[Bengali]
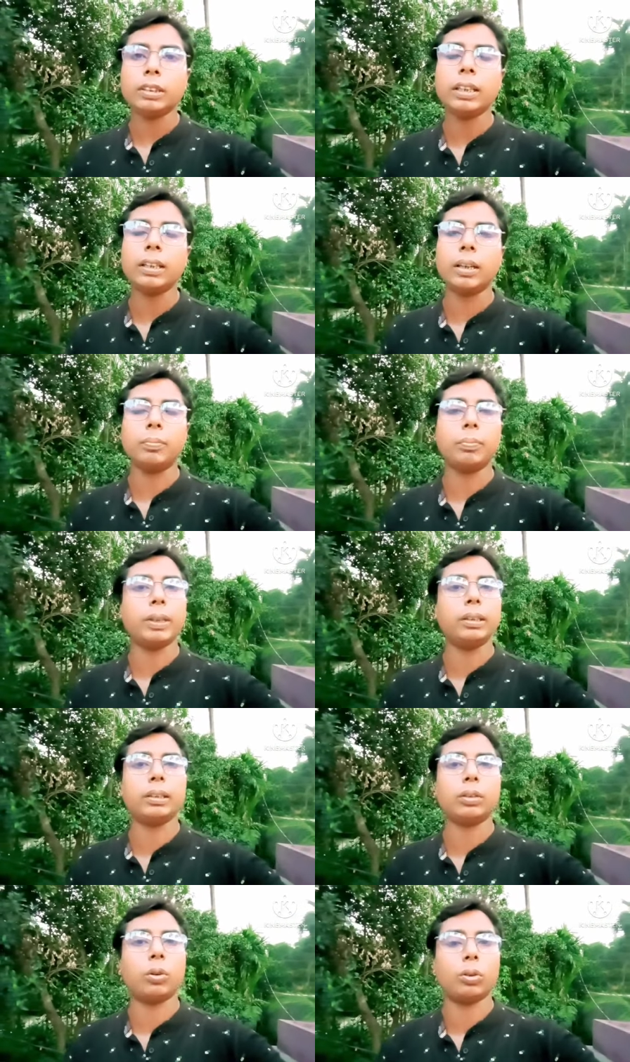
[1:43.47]
সেই
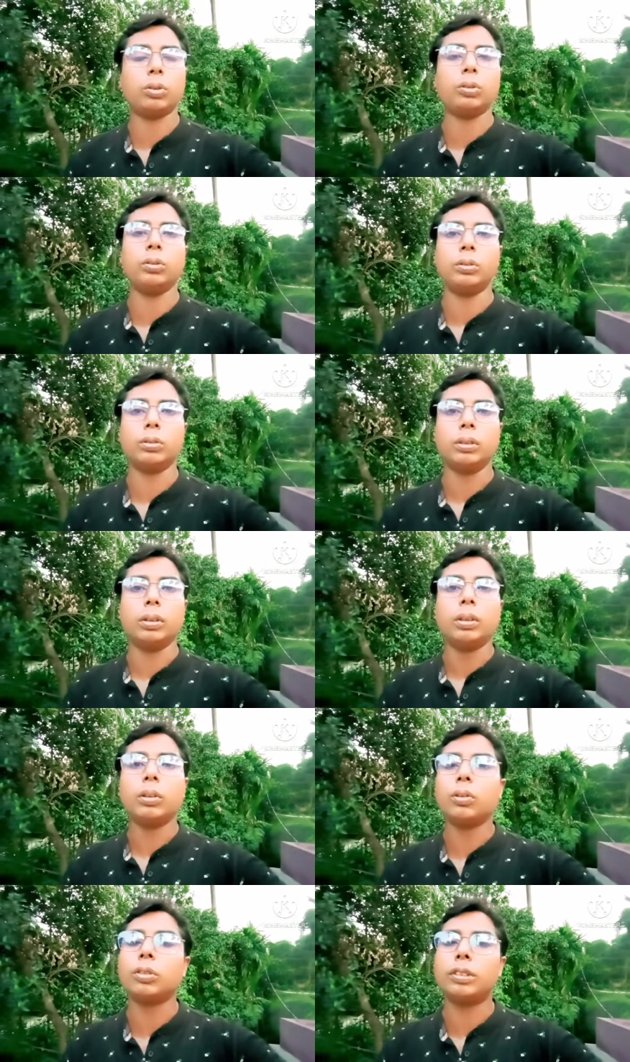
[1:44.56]
কোম্পানিতে কখনো
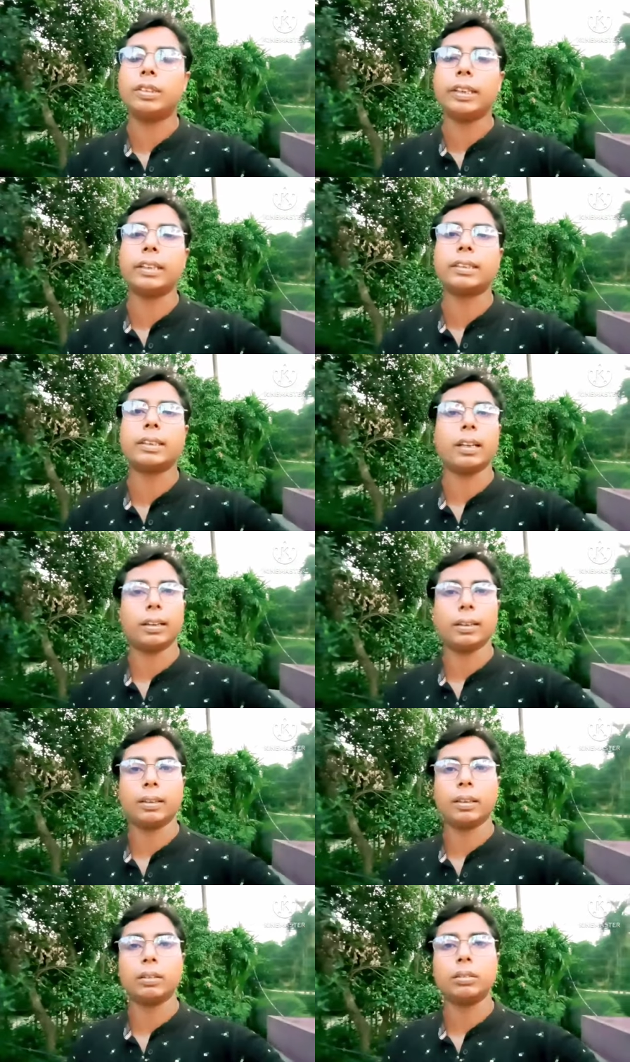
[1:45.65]
কোনো ড্রেস লাগে
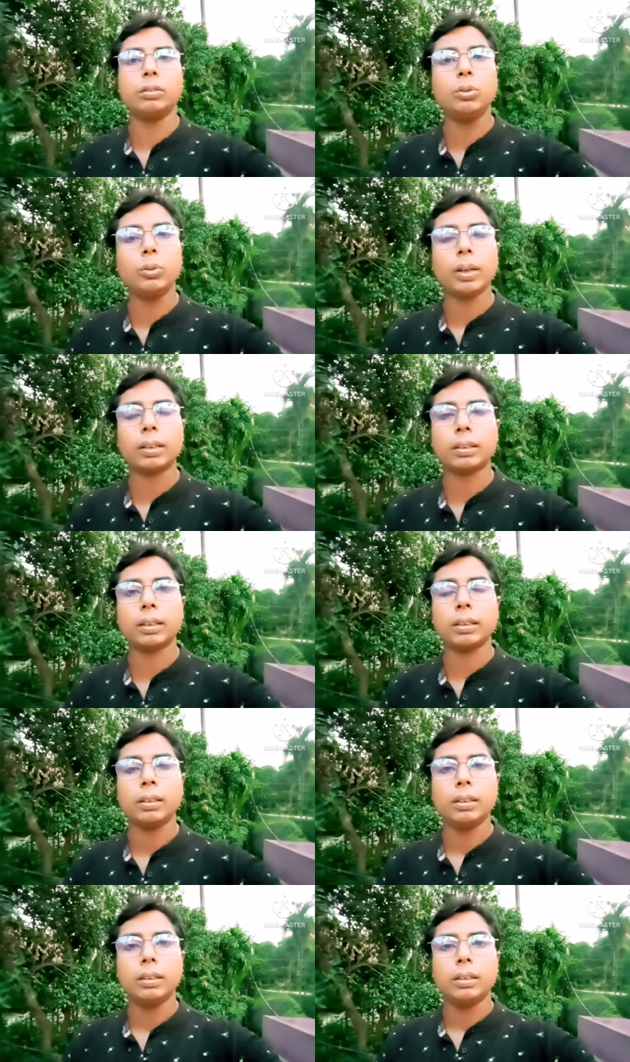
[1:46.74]
না দু একটা
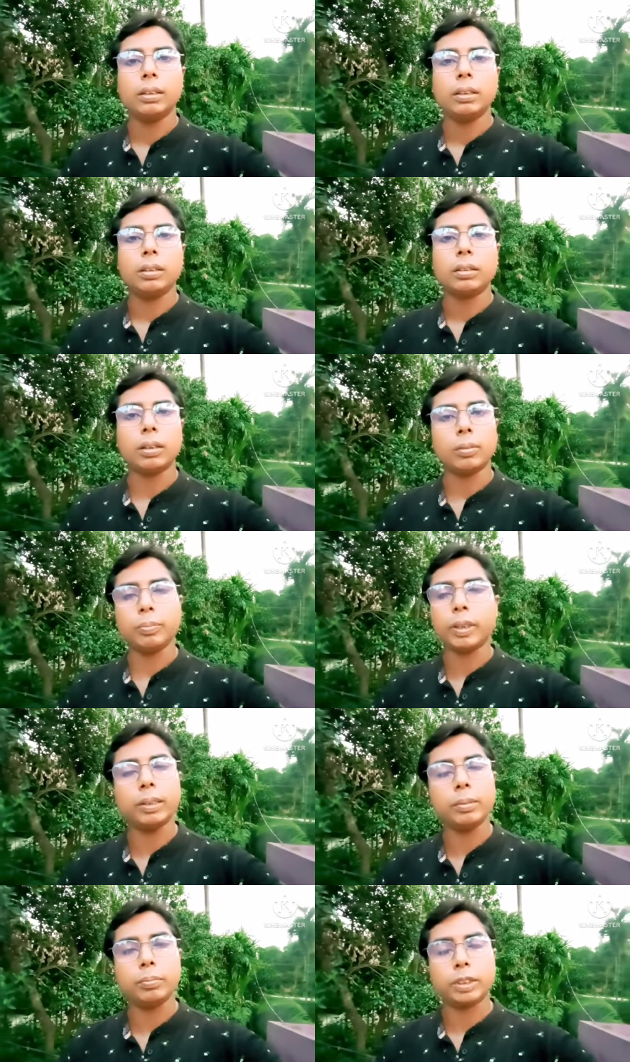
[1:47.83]

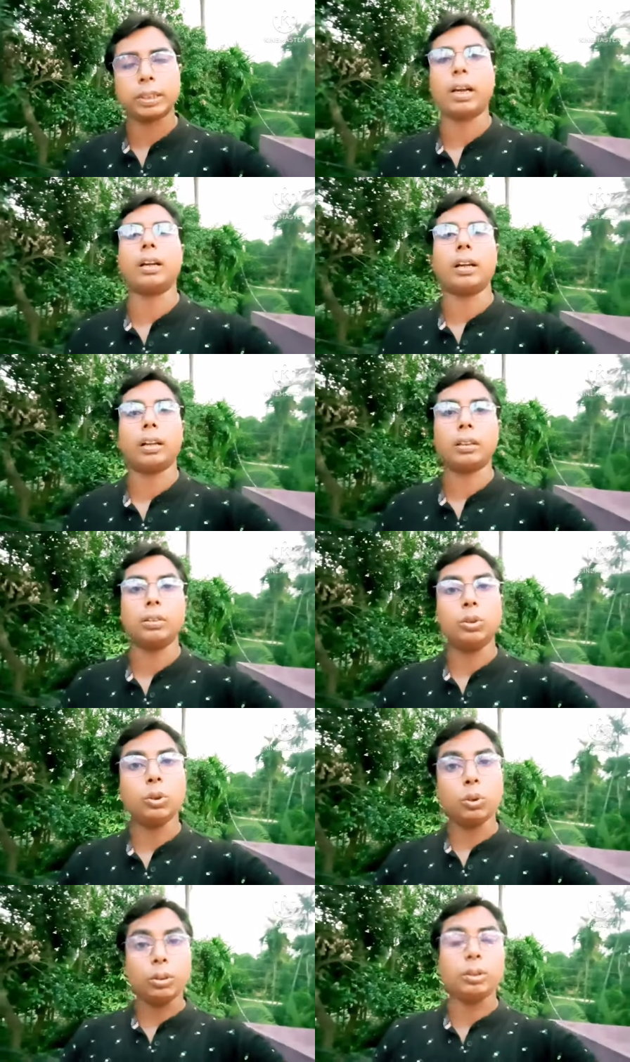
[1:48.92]
কোম্পানি ছাড়া
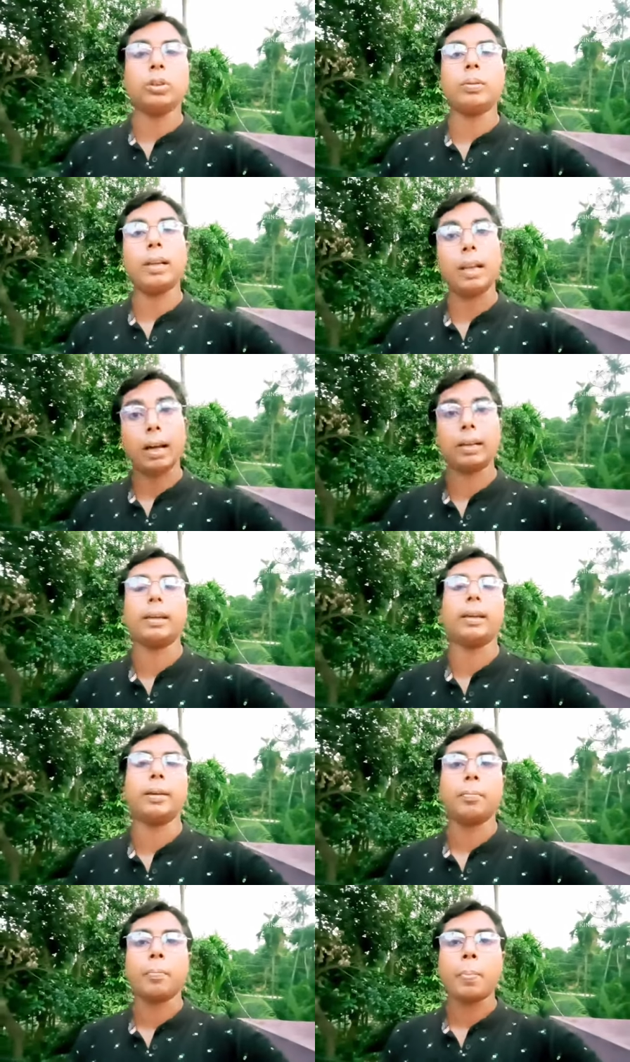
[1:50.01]
যদিও বা লাগে
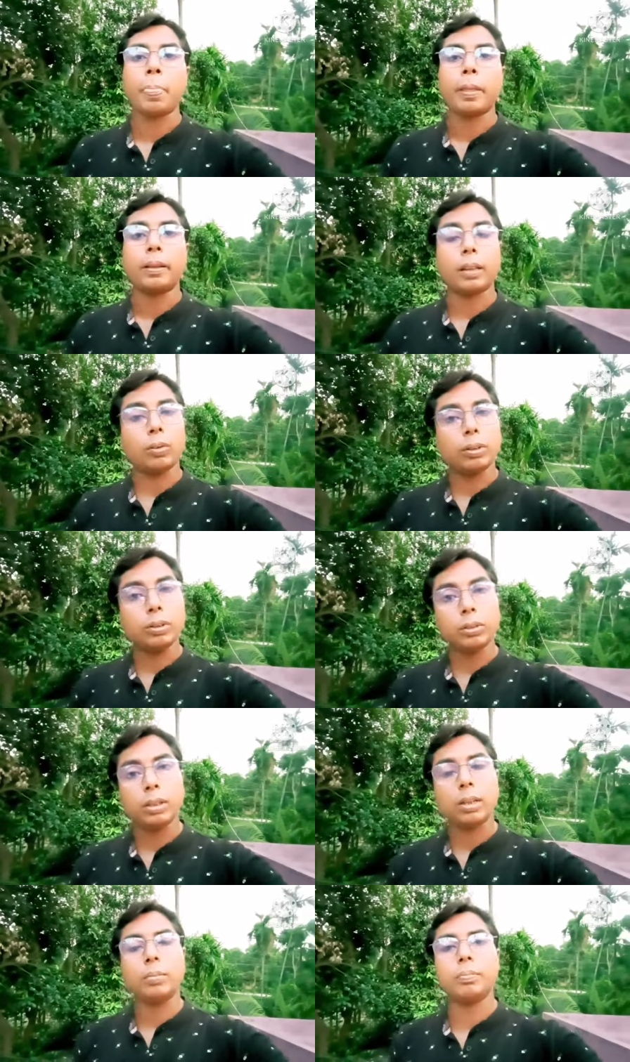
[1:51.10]
তাও কিন্তু
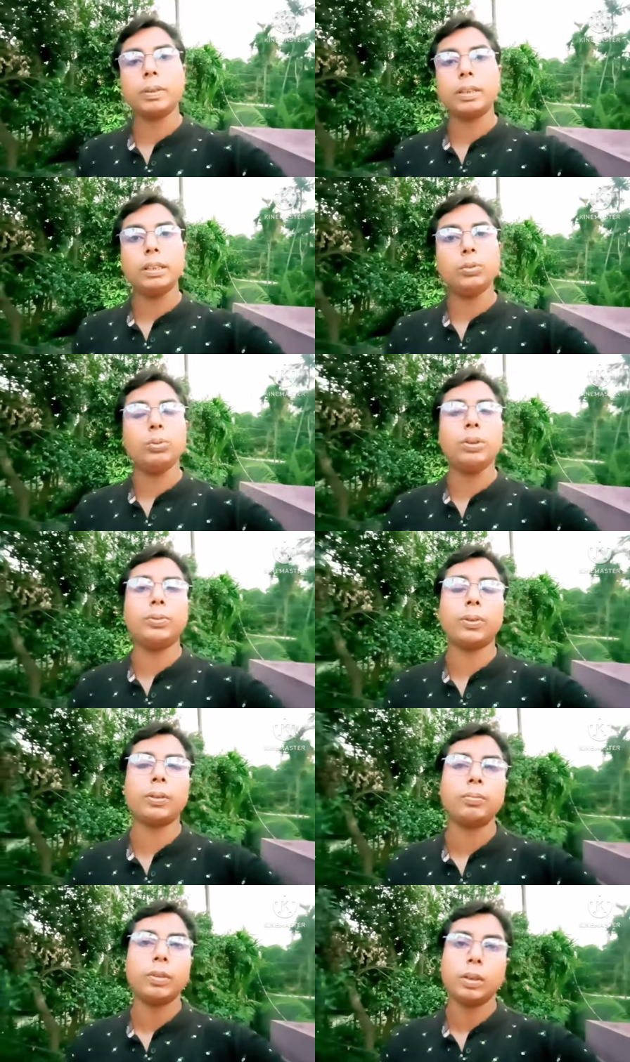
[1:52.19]
কোম্পানি
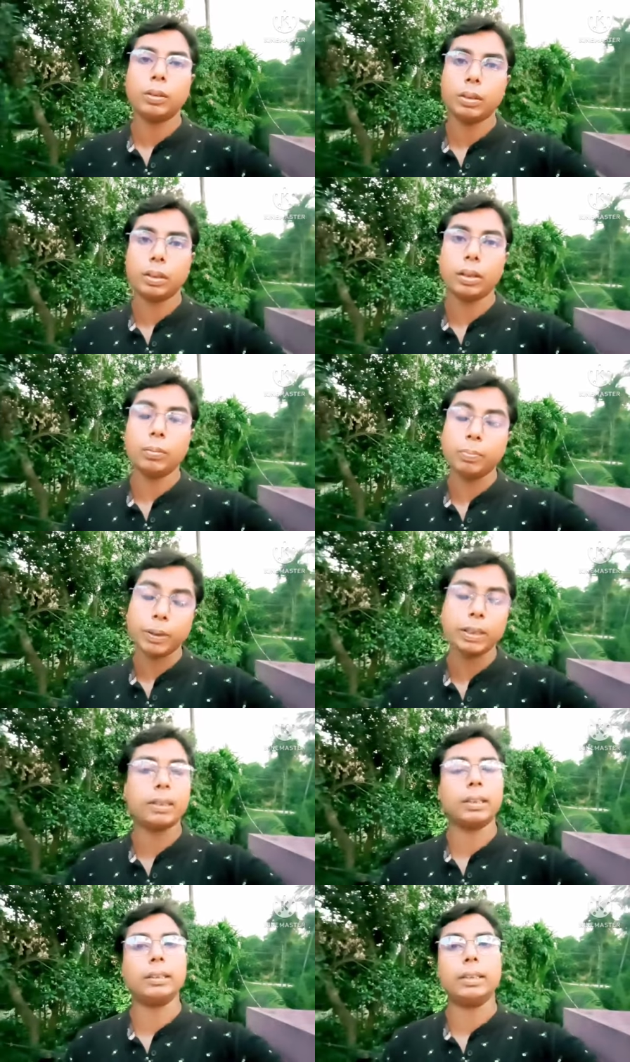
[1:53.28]
ইউনিফর্ম কোম্পানি
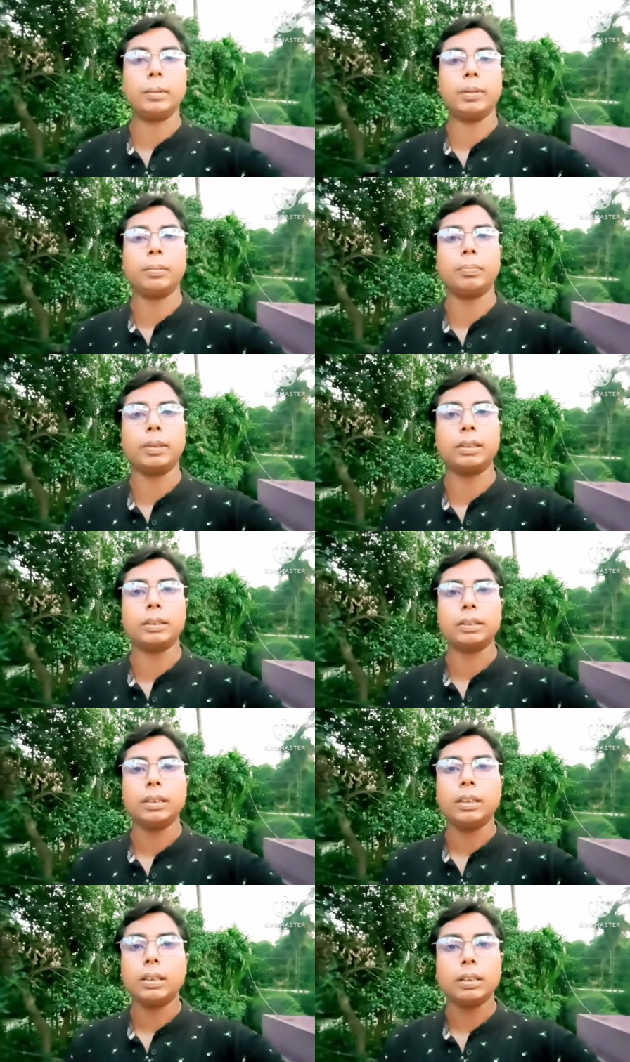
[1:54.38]
থেকে দেবে আপনাদের
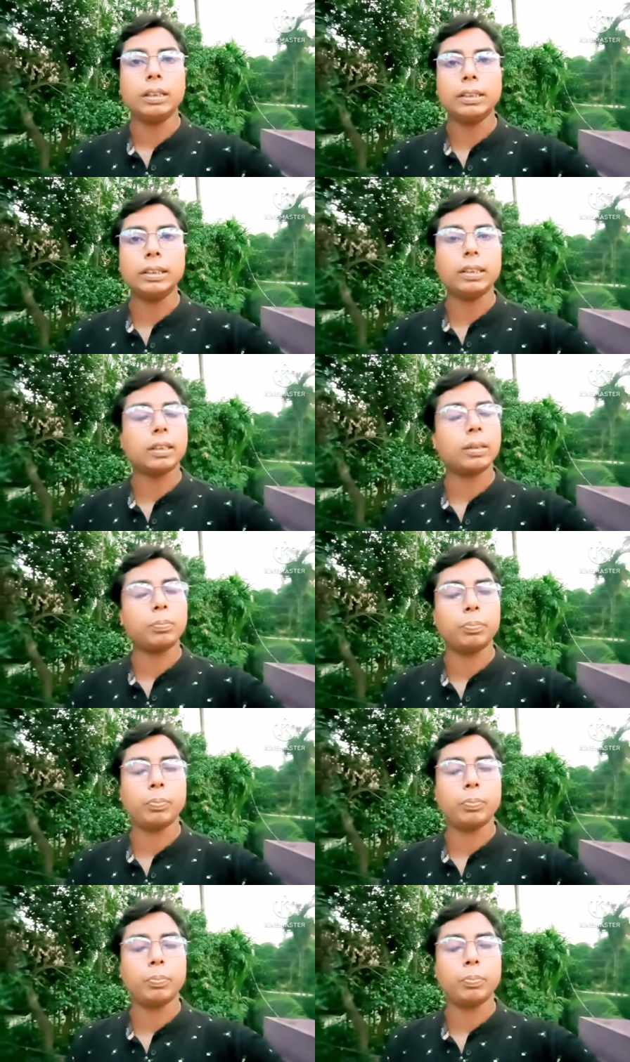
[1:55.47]
নিজে থেকে